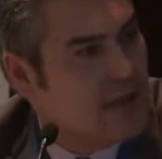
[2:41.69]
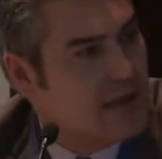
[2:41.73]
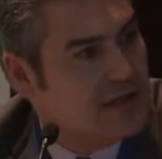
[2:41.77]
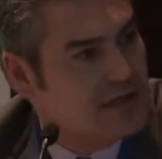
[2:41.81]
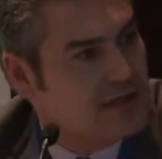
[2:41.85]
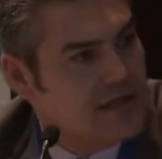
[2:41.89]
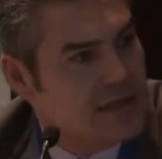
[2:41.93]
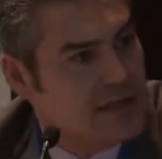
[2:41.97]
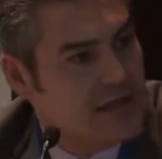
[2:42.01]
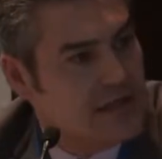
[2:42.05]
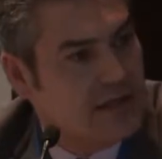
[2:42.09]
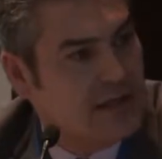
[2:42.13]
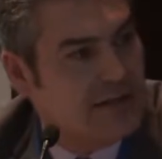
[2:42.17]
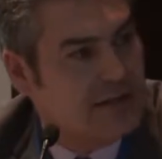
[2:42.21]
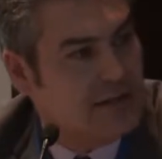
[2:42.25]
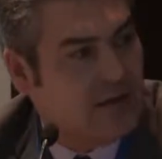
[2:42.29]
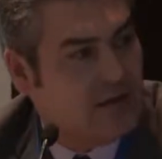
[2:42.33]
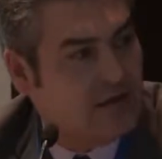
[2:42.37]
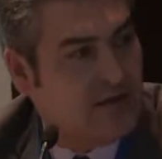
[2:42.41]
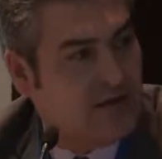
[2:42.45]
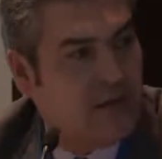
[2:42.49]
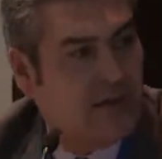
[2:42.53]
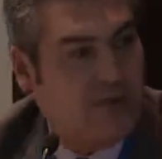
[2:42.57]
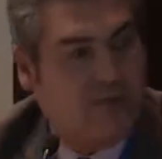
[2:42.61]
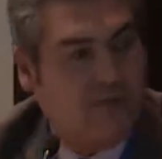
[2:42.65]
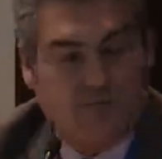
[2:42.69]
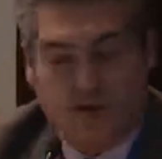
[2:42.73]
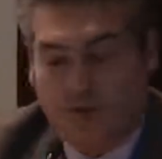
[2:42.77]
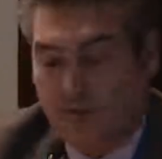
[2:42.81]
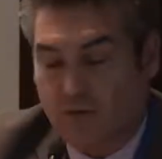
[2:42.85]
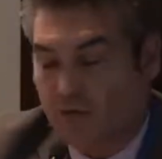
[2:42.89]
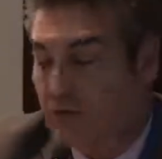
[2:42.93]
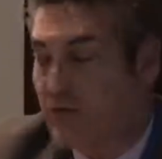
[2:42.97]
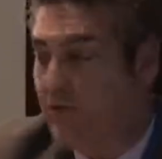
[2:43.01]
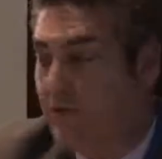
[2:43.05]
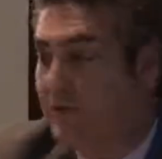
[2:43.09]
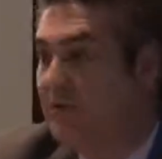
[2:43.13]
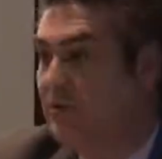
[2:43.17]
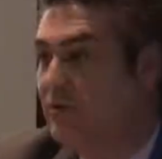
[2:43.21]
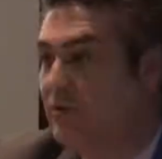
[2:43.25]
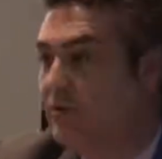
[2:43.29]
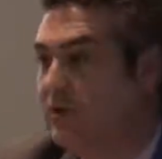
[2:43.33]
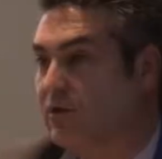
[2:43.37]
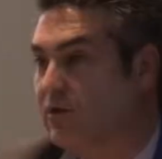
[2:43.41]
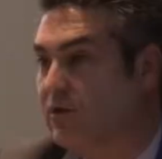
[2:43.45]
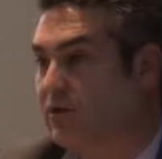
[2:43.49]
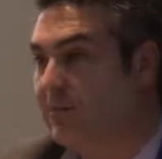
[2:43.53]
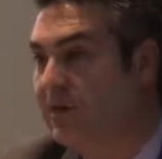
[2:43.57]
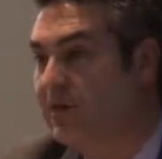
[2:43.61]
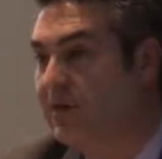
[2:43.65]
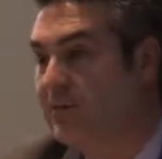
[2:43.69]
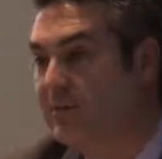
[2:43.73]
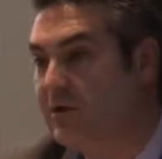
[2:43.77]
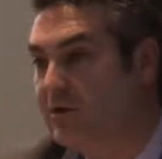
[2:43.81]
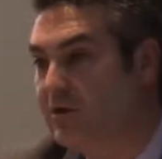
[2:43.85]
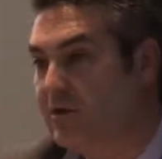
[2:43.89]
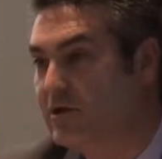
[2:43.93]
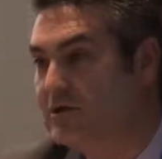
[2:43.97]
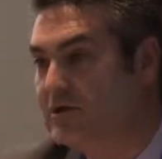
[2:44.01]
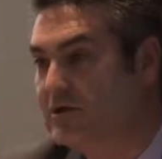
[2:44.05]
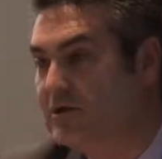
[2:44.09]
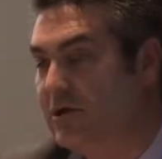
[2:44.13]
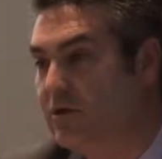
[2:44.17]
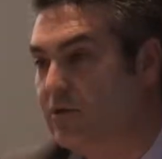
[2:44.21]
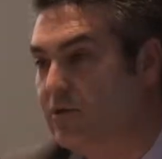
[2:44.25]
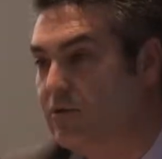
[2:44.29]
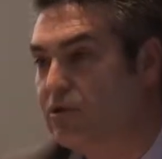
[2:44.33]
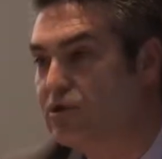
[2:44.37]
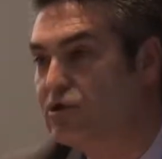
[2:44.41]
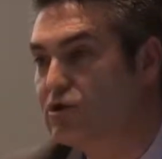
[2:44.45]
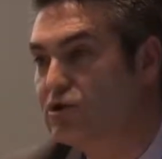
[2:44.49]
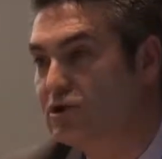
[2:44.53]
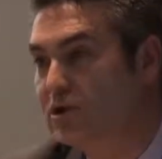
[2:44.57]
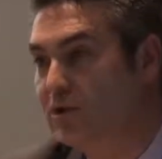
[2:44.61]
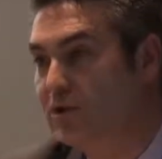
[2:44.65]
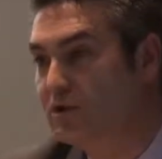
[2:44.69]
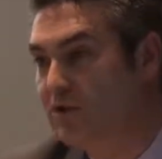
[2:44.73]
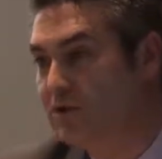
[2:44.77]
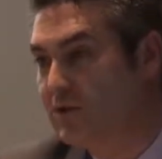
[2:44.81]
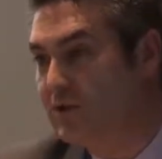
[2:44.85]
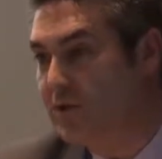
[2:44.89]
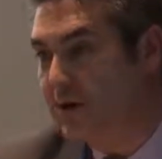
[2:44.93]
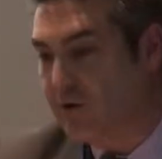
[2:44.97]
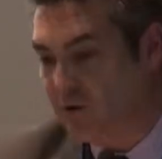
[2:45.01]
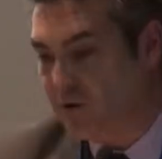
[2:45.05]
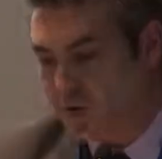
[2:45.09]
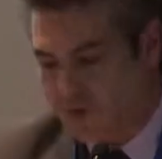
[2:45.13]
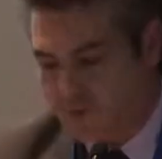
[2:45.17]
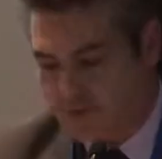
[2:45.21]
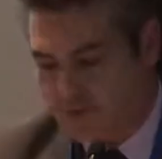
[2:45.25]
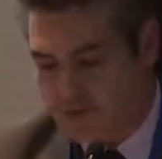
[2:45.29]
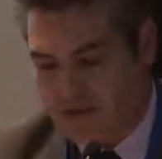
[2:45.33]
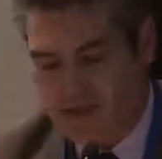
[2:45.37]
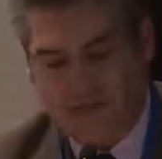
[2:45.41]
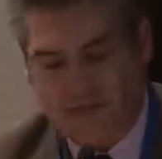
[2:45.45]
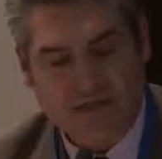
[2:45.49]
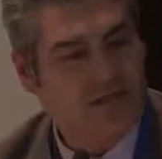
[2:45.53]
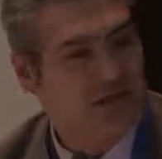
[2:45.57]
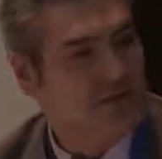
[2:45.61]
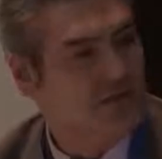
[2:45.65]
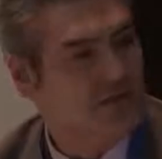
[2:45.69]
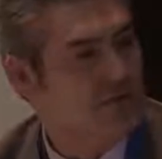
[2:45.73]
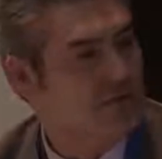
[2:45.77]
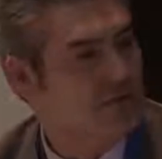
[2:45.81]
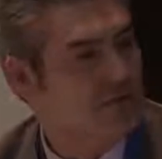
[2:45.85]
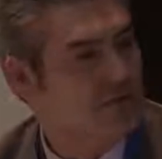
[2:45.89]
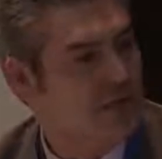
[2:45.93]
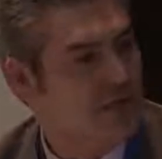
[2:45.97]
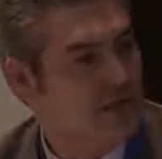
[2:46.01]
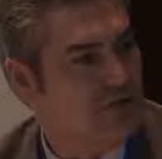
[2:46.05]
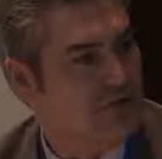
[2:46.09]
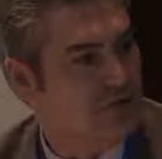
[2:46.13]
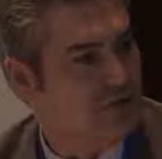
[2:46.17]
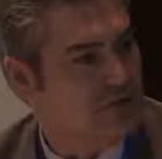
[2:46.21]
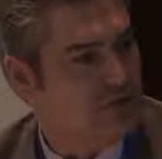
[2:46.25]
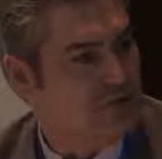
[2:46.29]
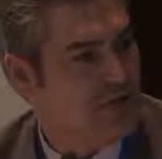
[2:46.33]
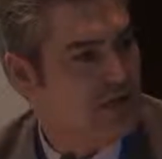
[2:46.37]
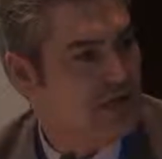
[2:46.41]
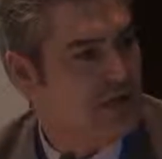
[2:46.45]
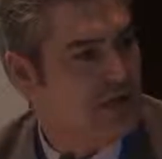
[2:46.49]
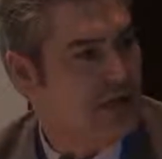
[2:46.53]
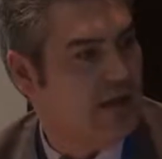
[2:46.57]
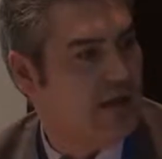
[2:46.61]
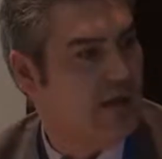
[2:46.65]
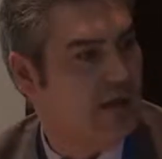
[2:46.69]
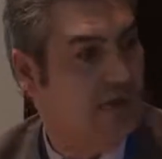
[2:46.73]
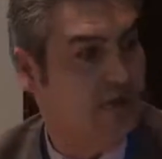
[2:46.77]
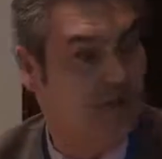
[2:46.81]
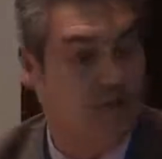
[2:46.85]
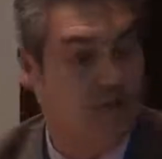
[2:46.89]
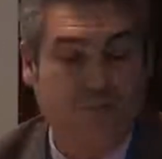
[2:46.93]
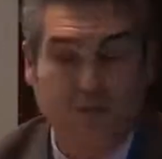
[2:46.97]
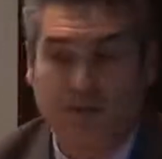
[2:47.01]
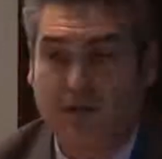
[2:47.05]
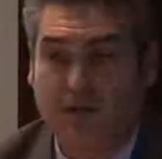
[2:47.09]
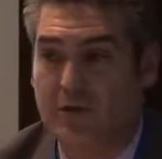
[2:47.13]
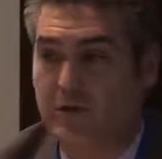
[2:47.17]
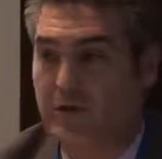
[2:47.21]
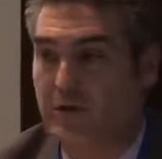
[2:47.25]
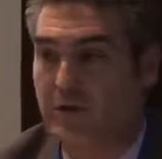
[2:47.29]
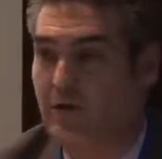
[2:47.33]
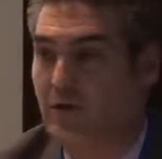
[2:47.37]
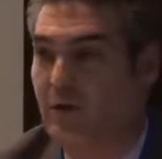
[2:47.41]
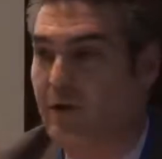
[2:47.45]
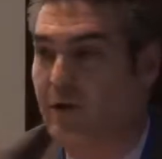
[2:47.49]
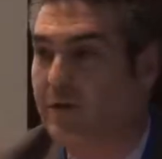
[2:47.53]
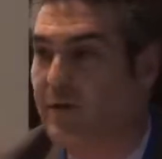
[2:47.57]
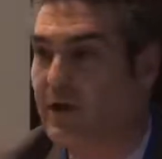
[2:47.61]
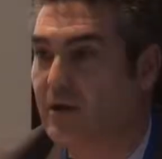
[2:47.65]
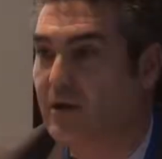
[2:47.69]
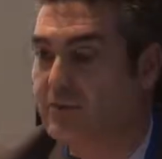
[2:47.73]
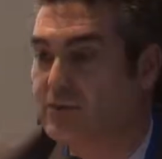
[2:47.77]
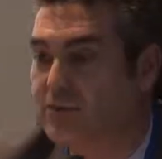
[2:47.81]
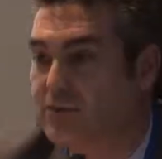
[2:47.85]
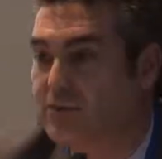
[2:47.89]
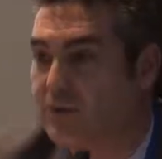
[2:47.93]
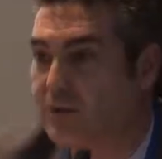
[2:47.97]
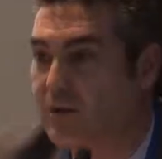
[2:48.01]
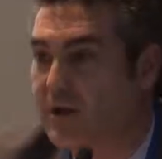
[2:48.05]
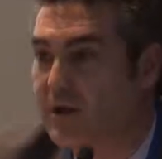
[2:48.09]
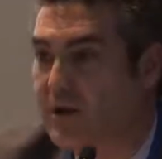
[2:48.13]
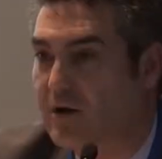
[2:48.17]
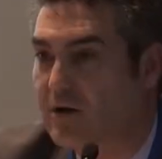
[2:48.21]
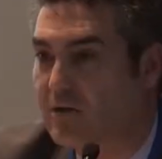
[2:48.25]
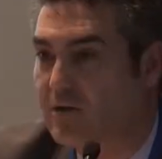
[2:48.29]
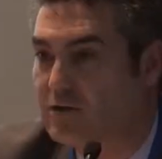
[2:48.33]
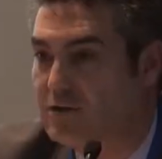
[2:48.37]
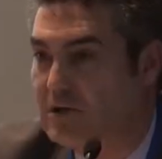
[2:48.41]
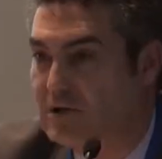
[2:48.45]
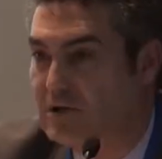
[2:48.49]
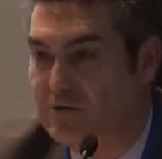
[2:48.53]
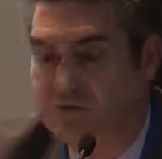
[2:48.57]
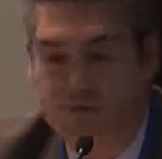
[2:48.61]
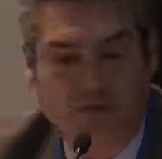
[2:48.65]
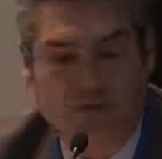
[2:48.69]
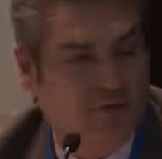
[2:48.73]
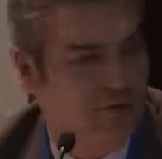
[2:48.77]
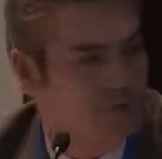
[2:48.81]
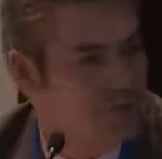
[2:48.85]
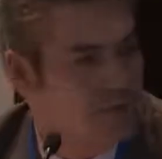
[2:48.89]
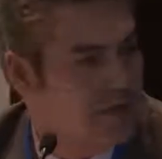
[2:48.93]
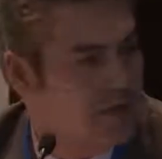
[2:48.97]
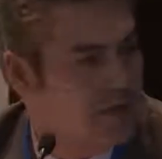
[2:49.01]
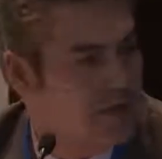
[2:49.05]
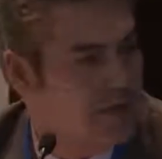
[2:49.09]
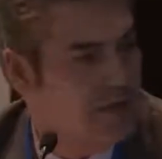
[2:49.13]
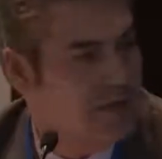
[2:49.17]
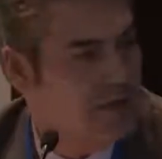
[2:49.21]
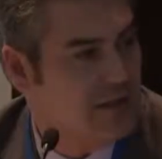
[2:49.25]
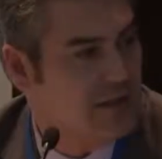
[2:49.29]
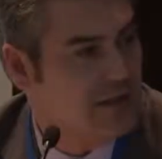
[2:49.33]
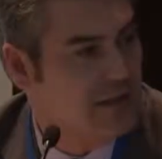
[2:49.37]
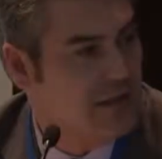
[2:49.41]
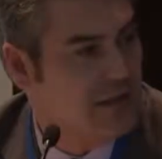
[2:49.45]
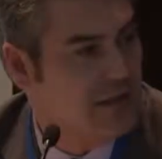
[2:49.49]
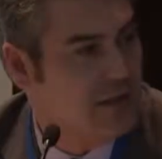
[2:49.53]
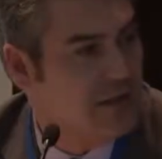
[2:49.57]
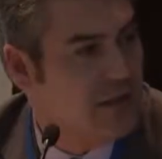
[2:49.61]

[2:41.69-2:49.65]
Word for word: Schneider Electric hoy factura 24.000 millones de euros, sin contar con Invensys. Estos son datos del 2012 todavía, no hemos publicado los datos de 2013.